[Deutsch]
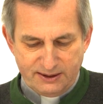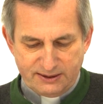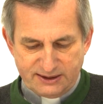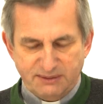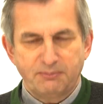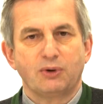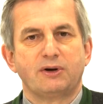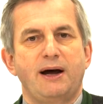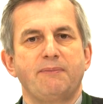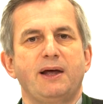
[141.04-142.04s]
das den
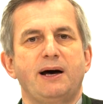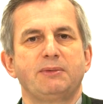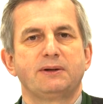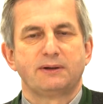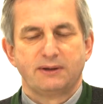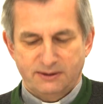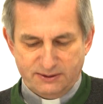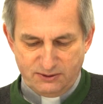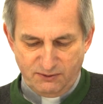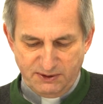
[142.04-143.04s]
Programmnamen
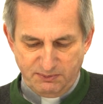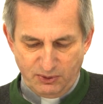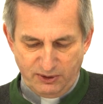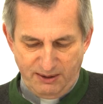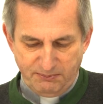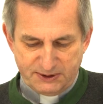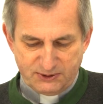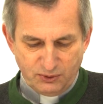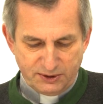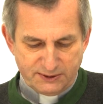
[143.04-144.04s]
sowie
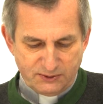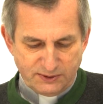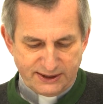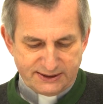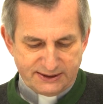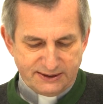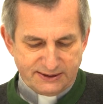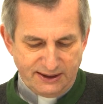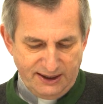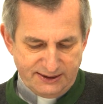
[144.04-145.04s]
programmbezogene
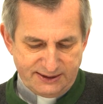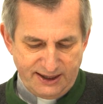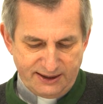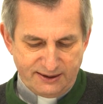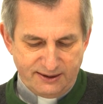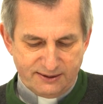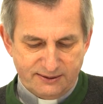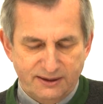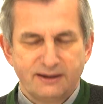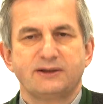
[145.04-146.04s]
Zusatzdienste anzeigen kann,
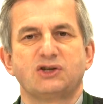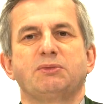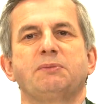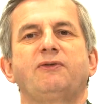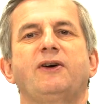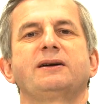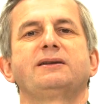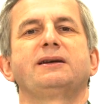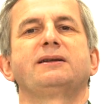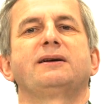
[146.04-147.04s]
zum Empfang
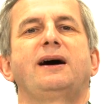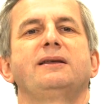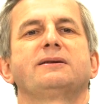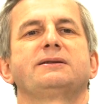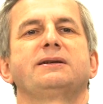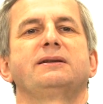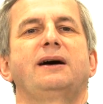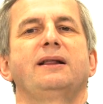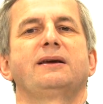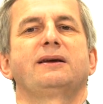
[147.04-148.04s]
digitaler
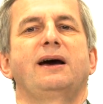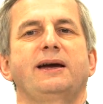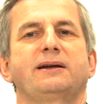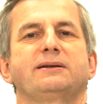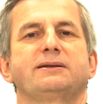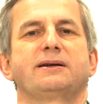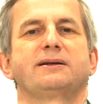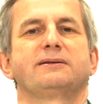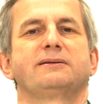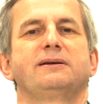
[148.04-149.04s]
Signale geeignet
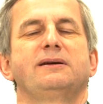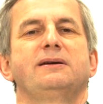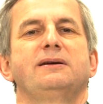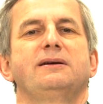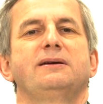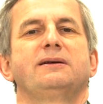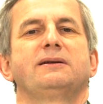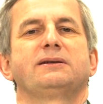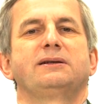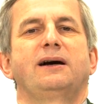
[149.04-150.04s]
sein.
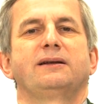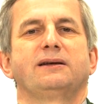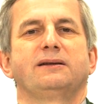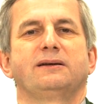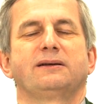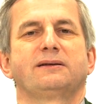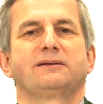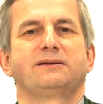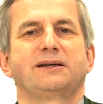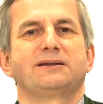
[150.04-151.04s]
Zitat Ende.
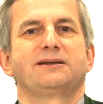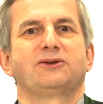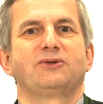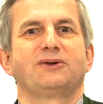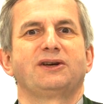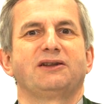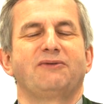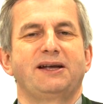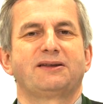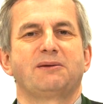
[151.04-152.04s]
Das ist natürlich ein
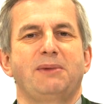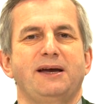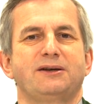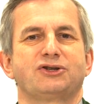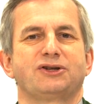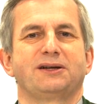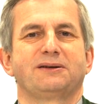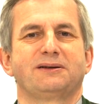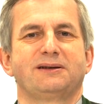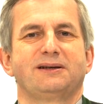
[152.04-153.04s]
weiterer Meilenstein.